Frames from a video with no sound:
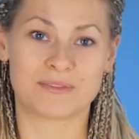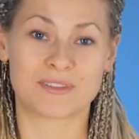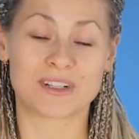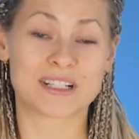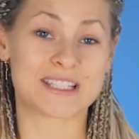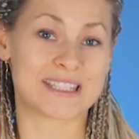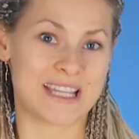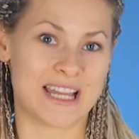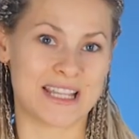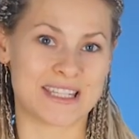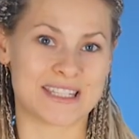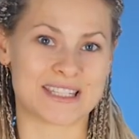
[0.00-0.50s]

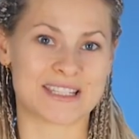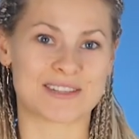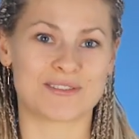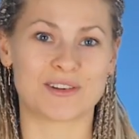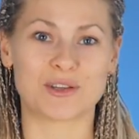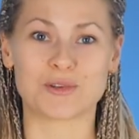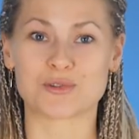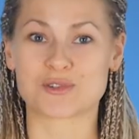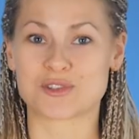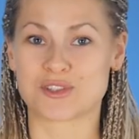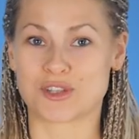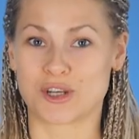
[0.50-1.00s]
Кстати,
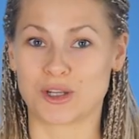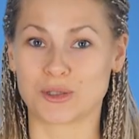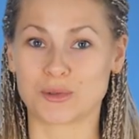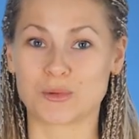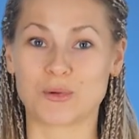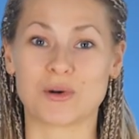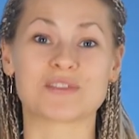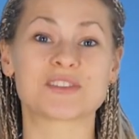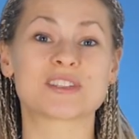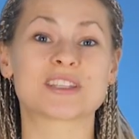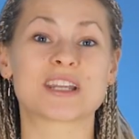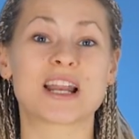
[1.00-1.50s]
свою
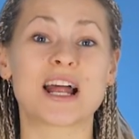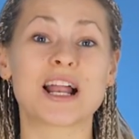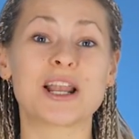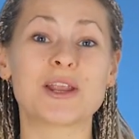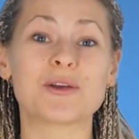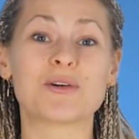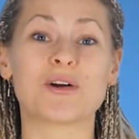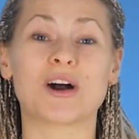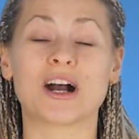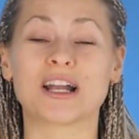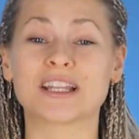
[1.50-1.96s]
страну Австралию